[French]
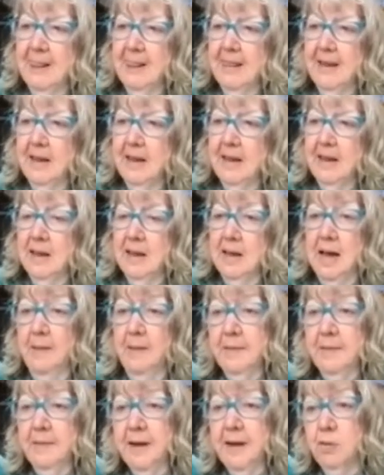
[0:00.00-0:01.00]
Après
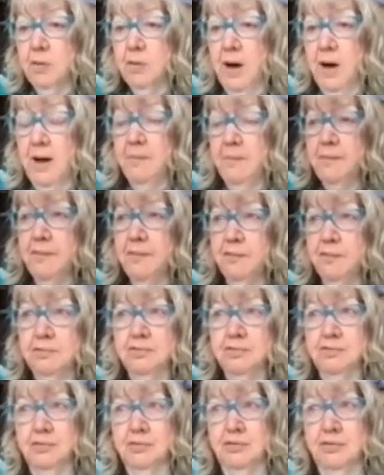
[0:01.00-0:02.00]
quoi, pour
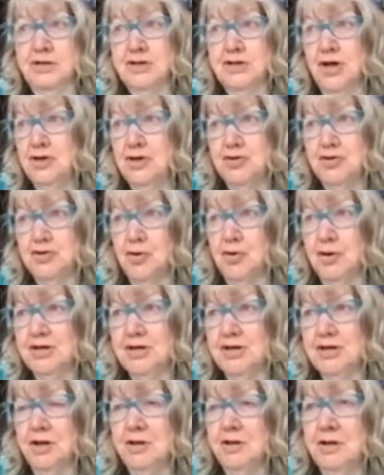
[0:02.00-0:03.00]
les jeunes, selon les
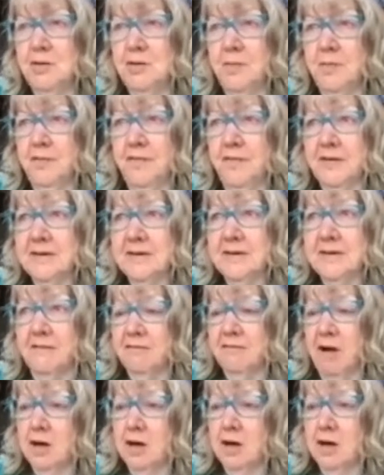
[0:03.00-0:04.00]
jeunes, il ne pouvait y
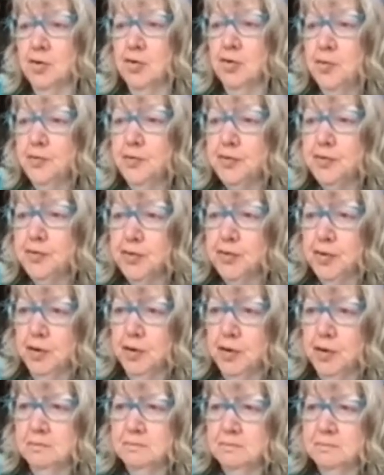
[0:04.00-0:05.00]
avoir que rupture,
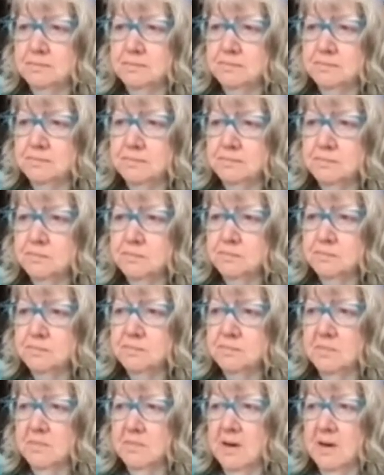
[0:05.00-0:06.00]

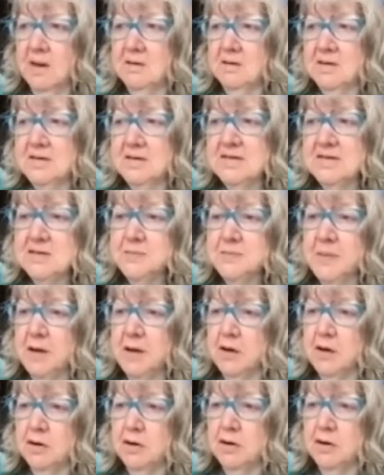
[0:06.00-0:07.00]

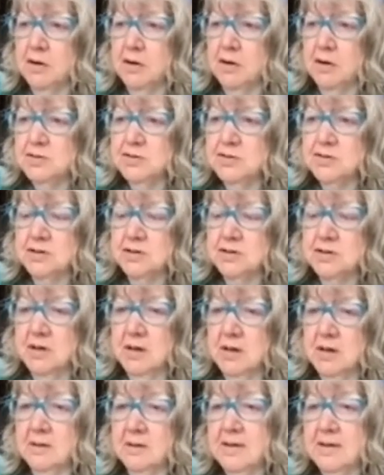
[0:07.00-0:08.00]
désespérance
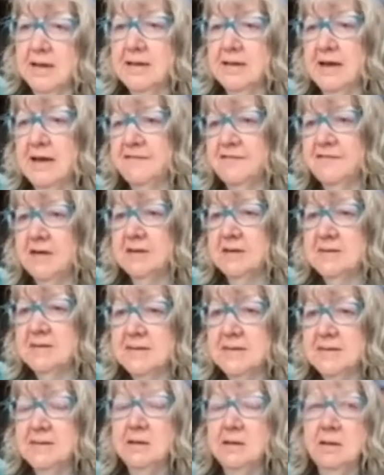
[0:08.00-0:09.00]
d'un avenir
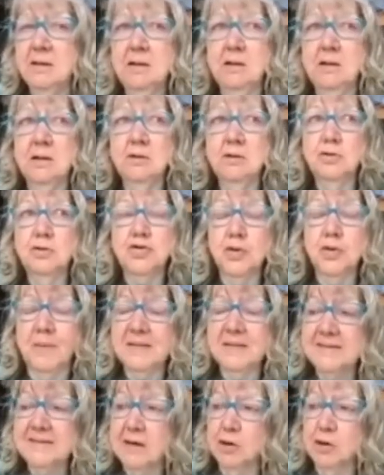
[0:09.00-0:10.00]
digne de ce
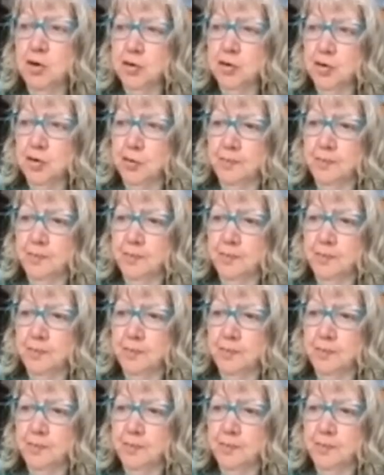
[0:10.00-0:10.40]
passé glorieux.